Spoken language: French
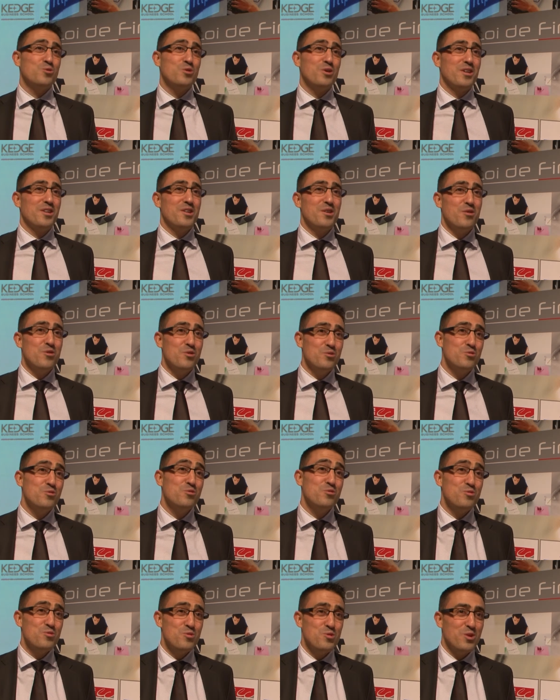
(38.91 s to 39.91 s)
clients, nos
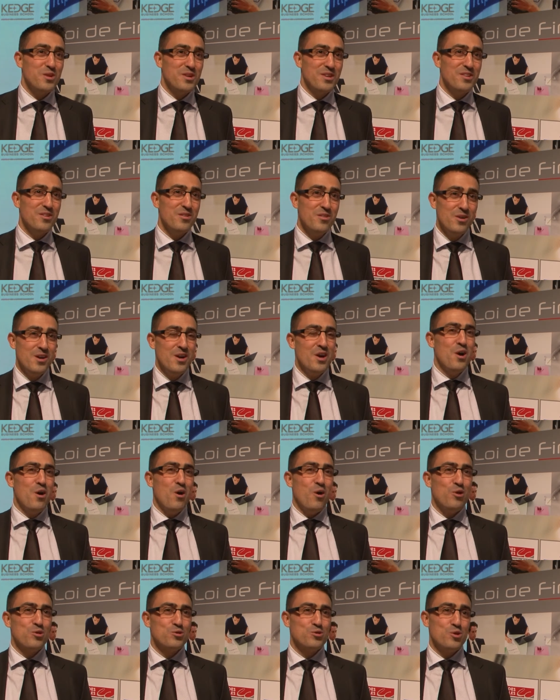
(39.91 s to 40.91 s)
futurs clients
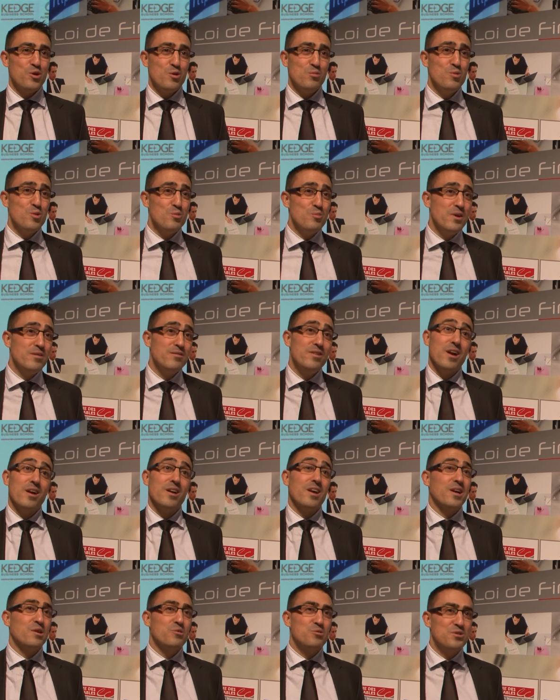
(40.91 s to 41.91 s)
ensemble bah, vers
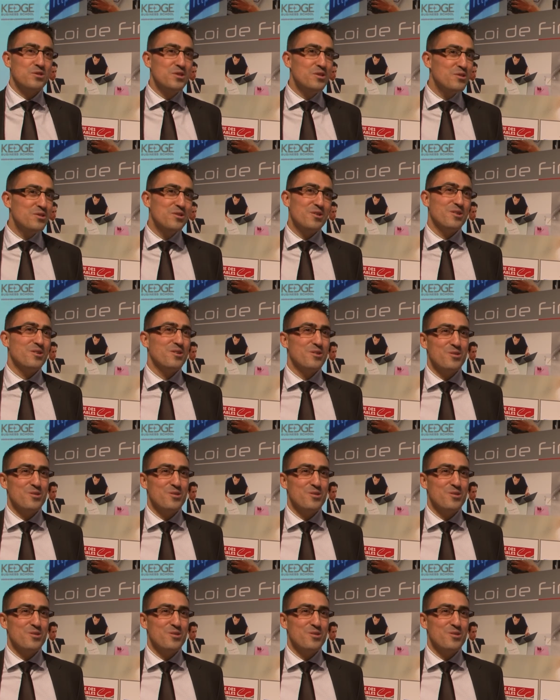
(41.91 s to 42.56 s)
la réussite. Euh,